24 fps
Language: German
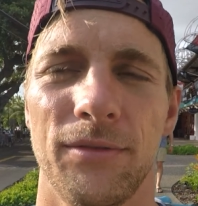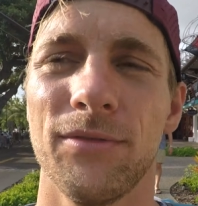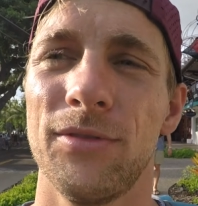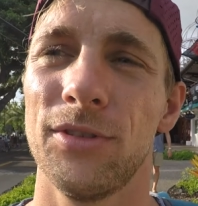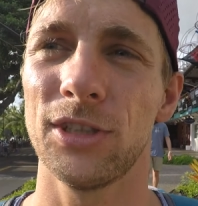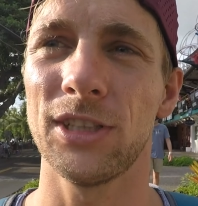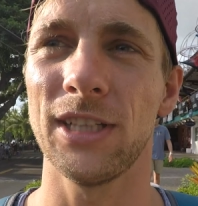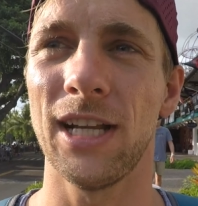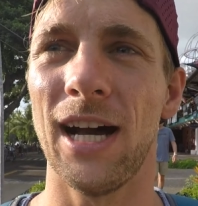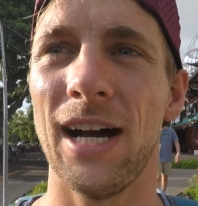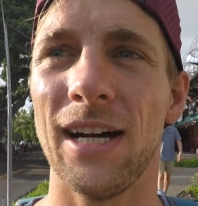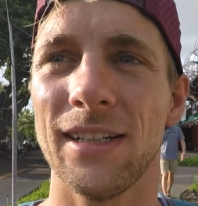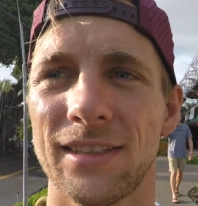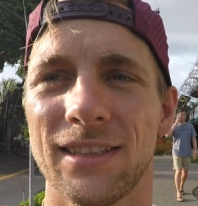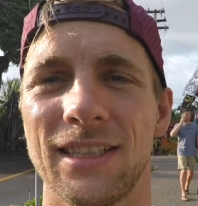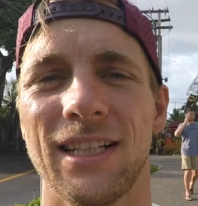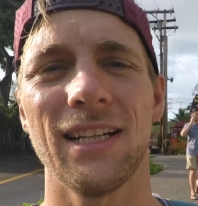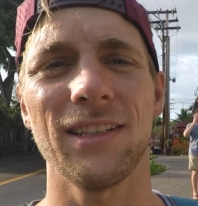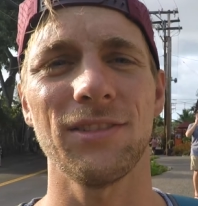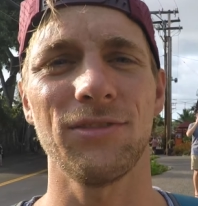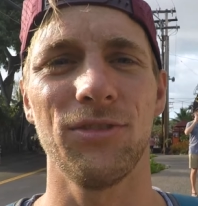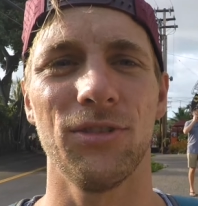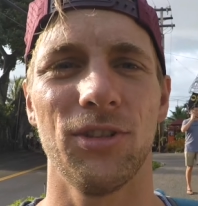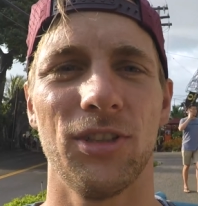Wird eine harte
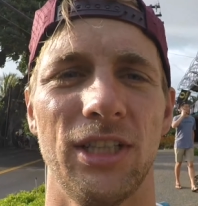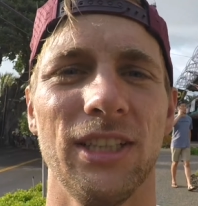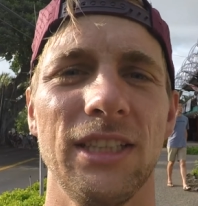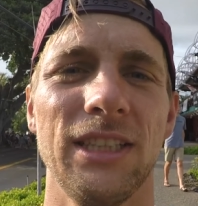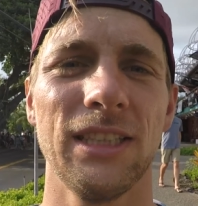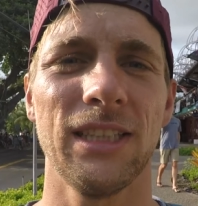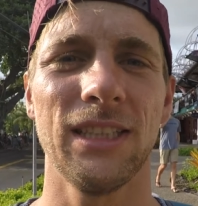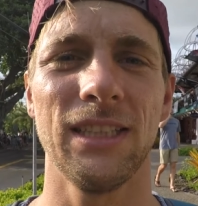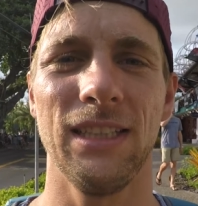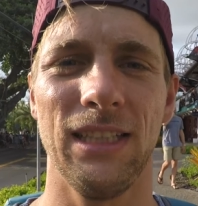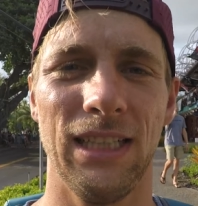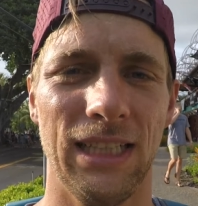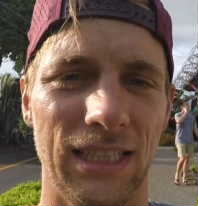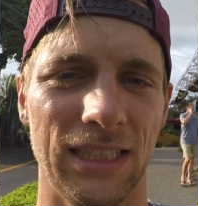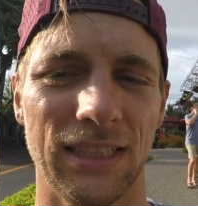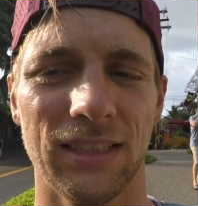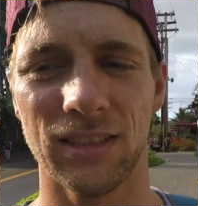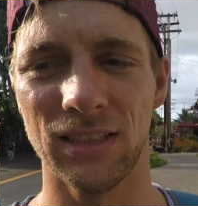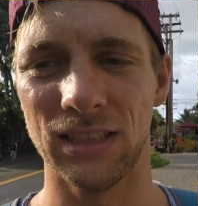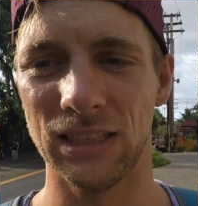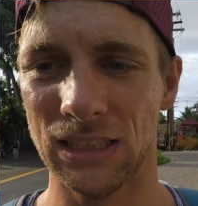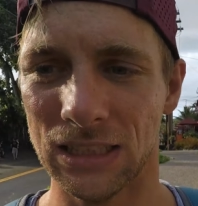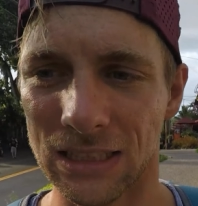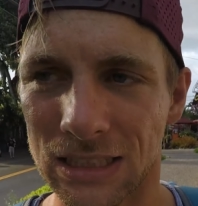Nacht für euch,
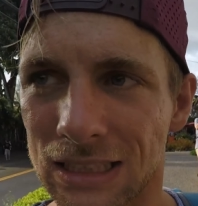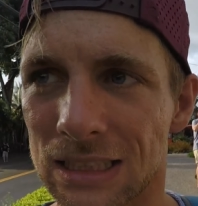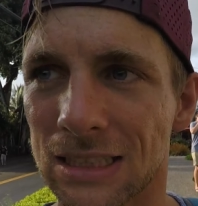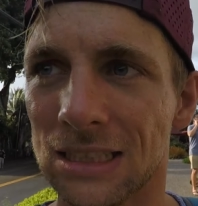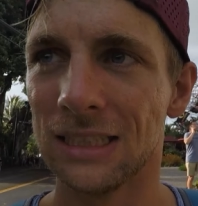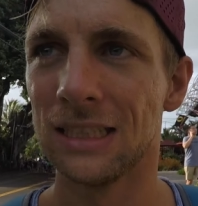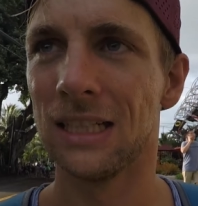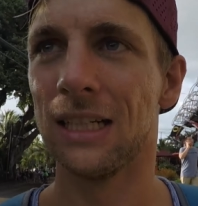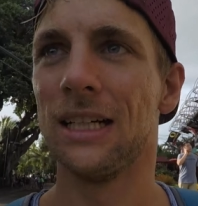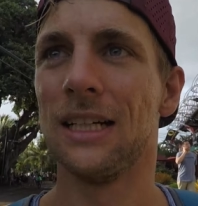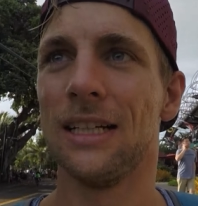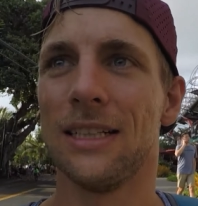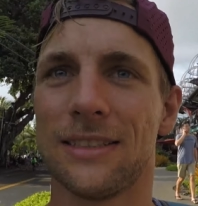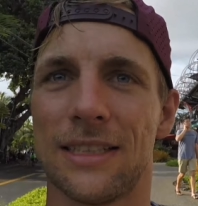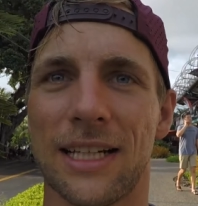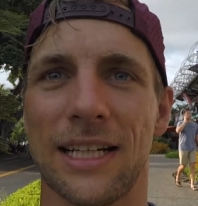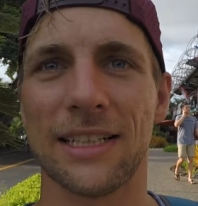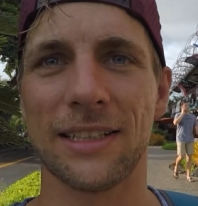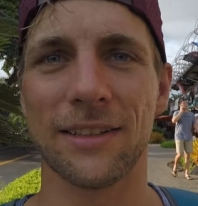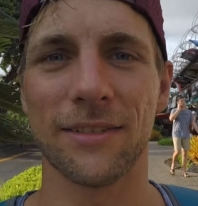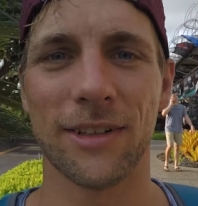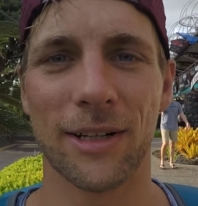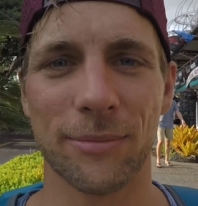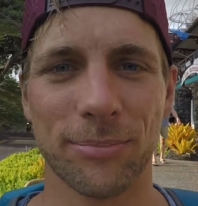also
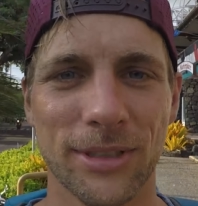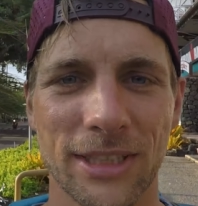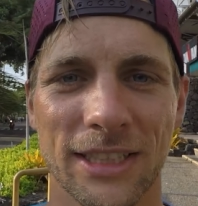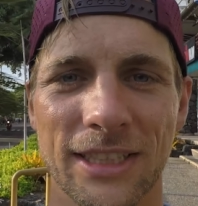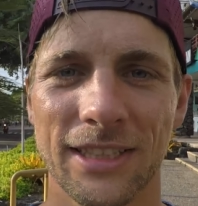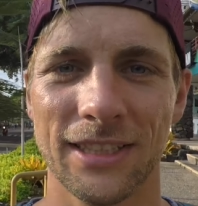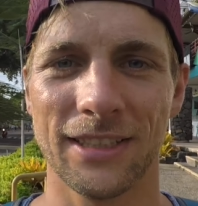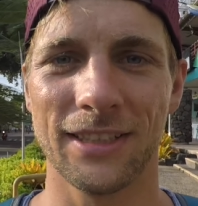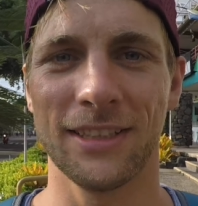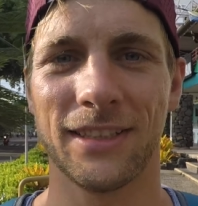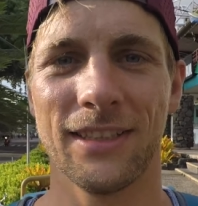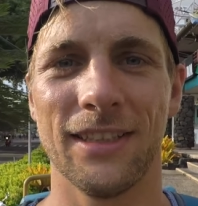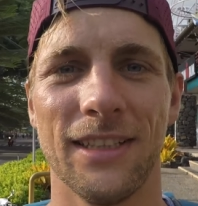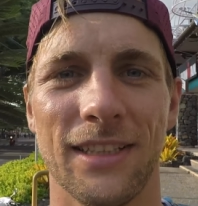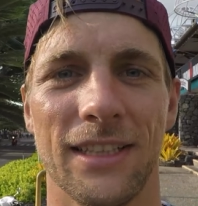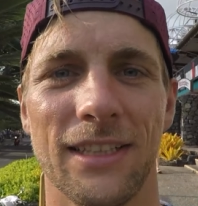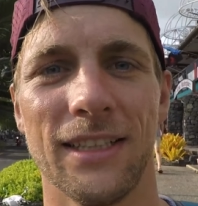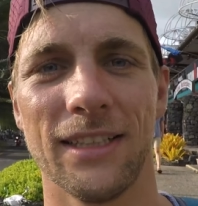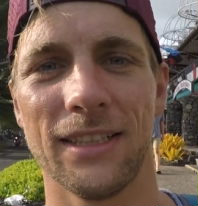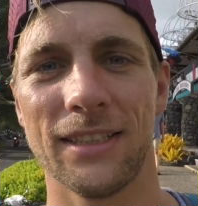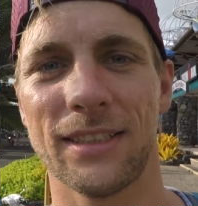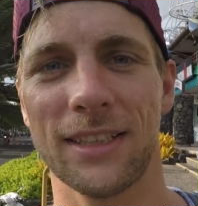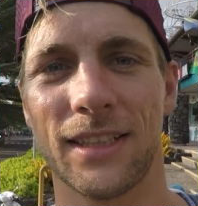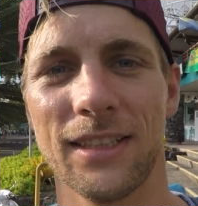seid gewappnet,
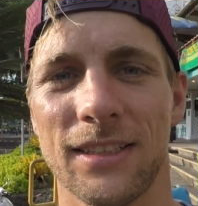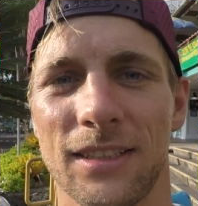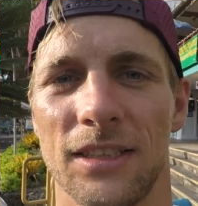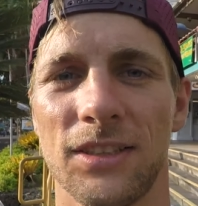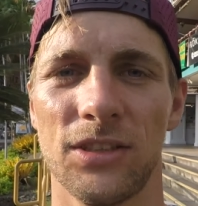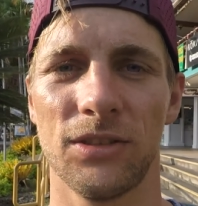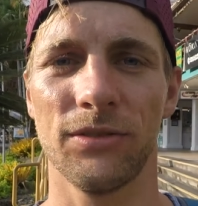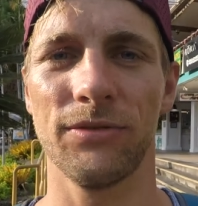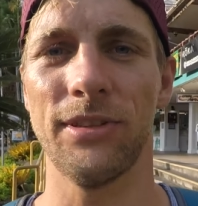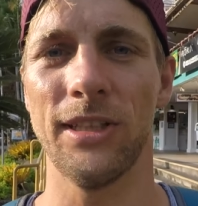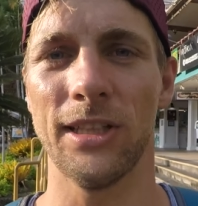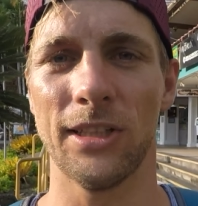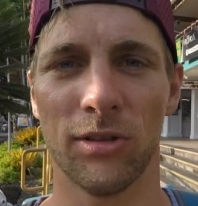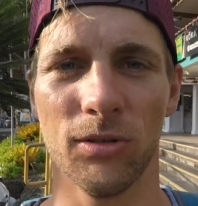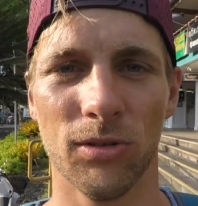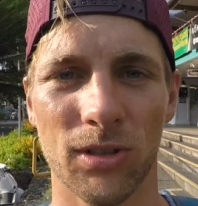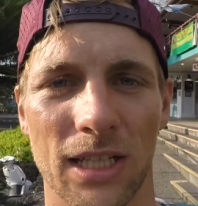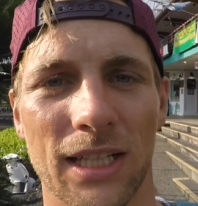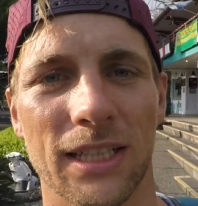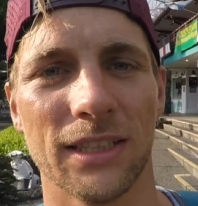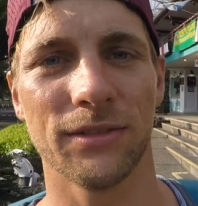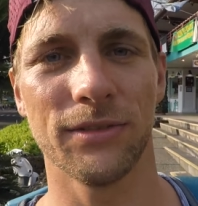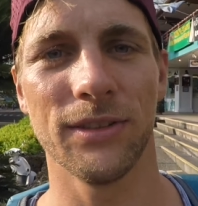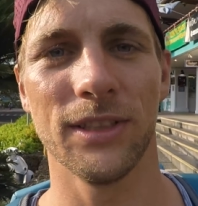äh, trinkt nicht zu viel
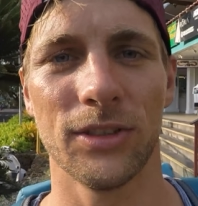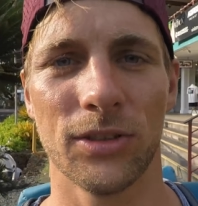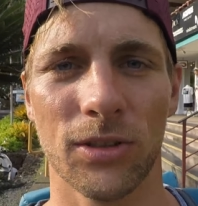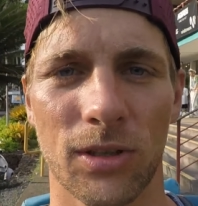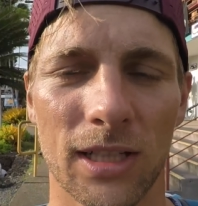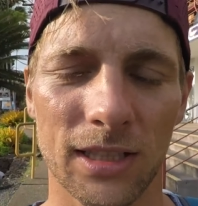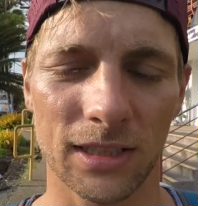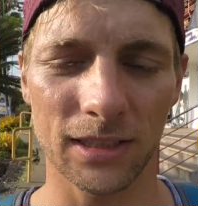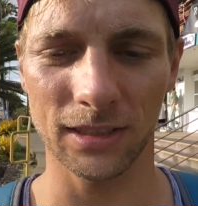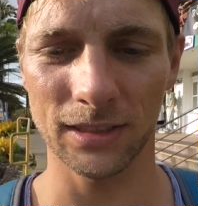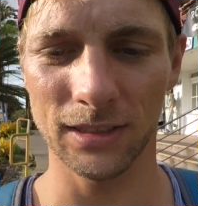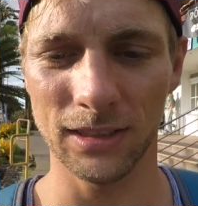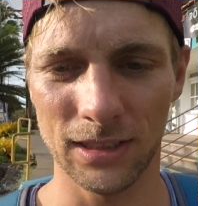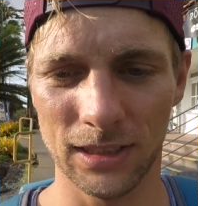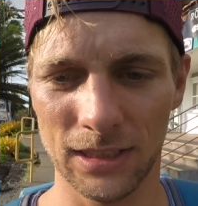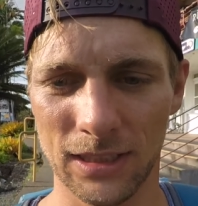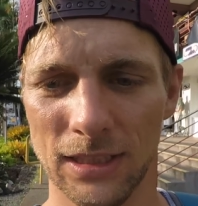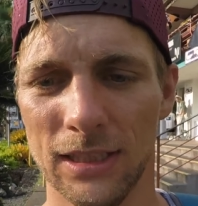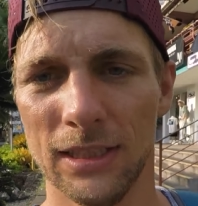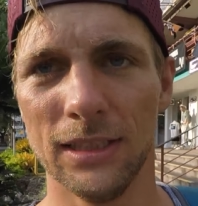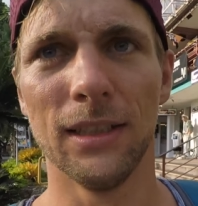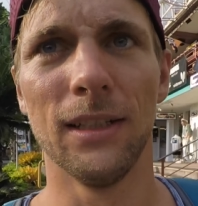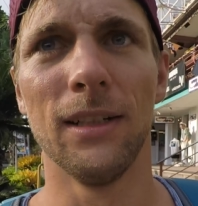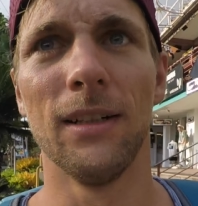Cola, ist viel Zucker drin.
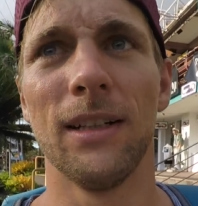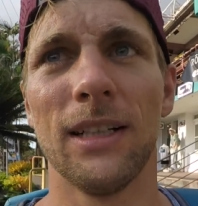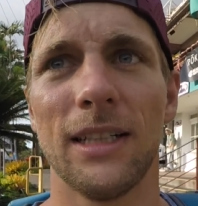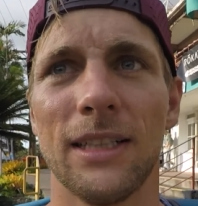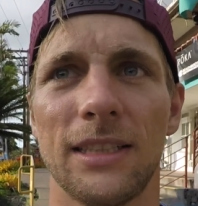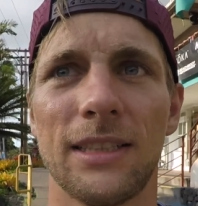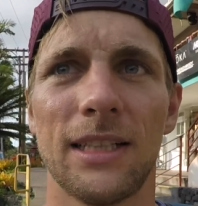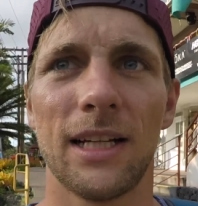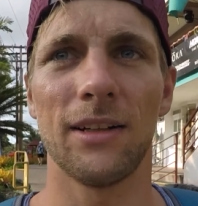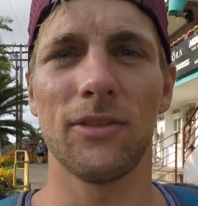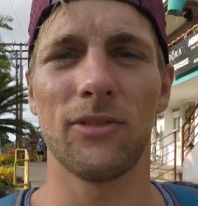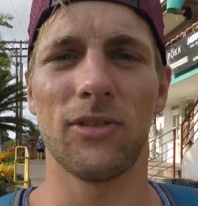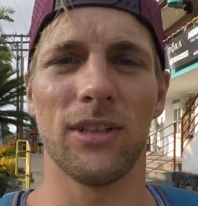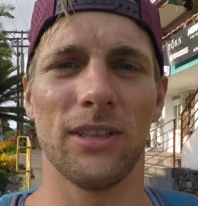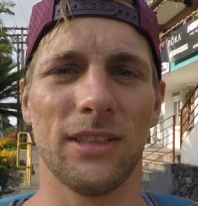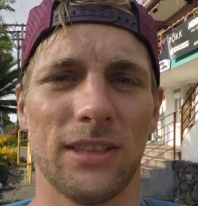Ich darf